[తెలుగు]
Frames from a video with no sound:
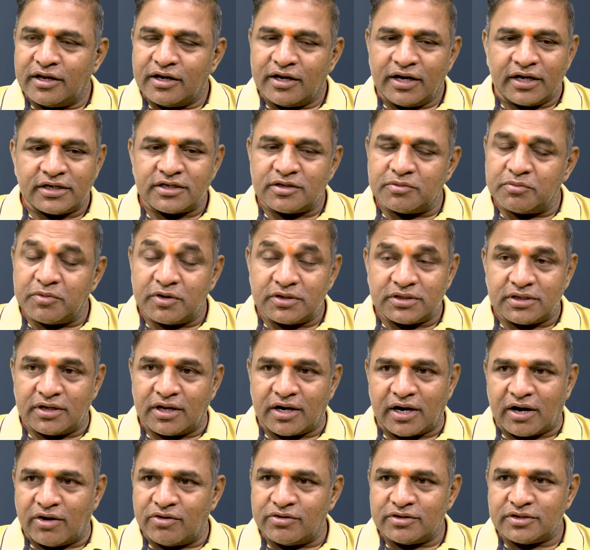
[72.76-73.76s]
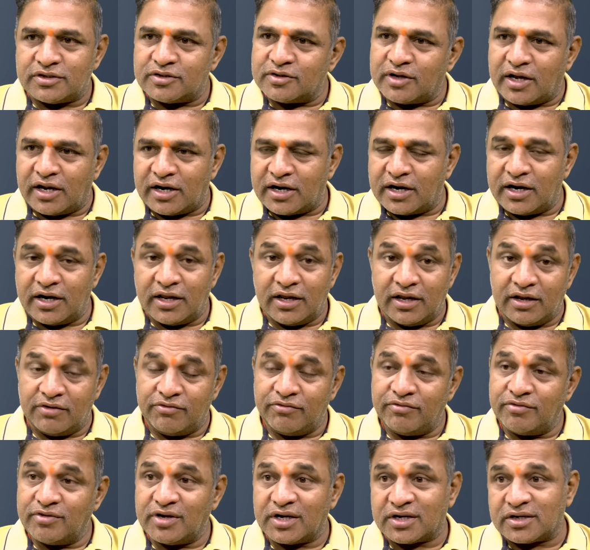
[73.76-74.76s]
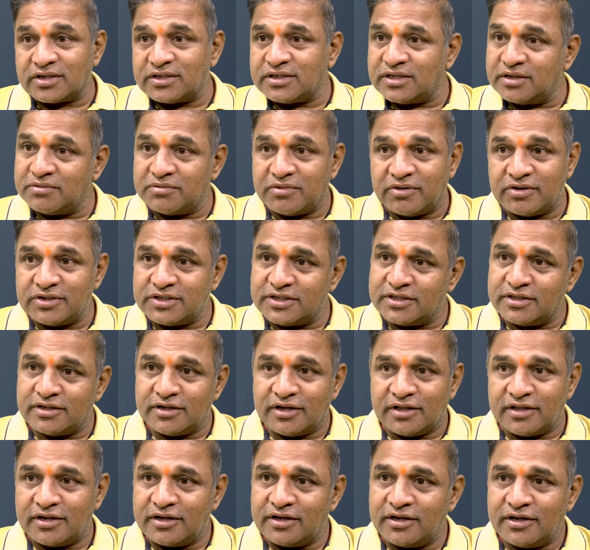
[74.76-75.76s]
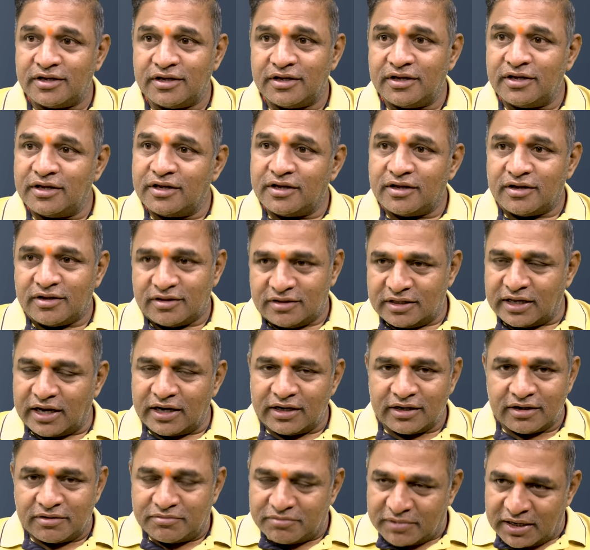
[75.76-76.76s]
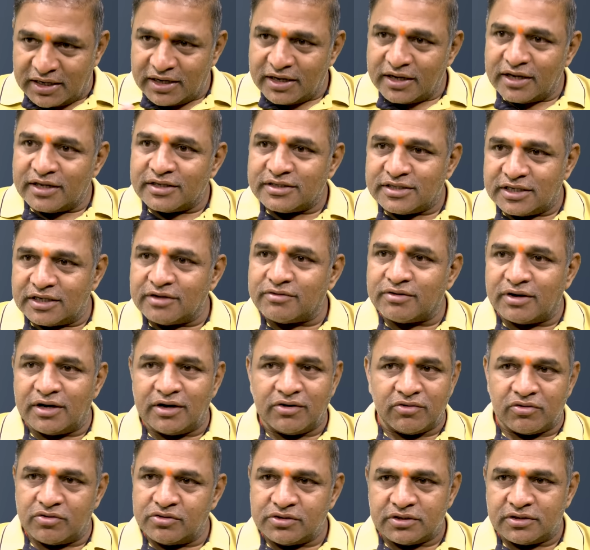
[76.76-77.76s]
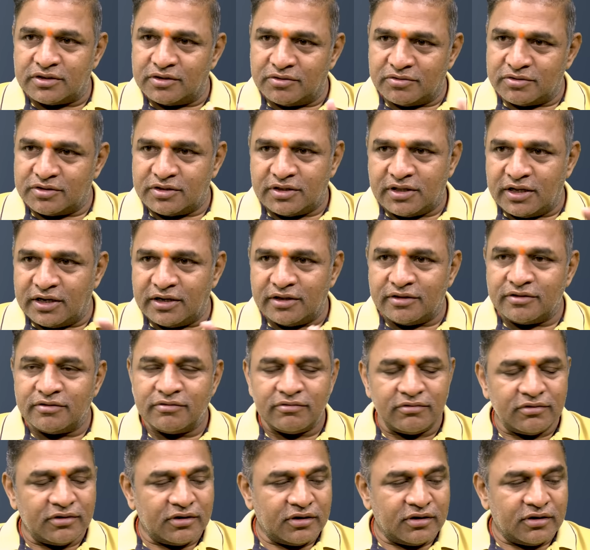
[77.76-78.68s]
నెక్స్ట్ బహుశా రావచ్చు ఆల్రెడీ వివేకం సినిమా వచ్చింది కదా దానికి మళ్ళీ సీక్వెల్ ఏమైనా వస్తుందో తెలీదు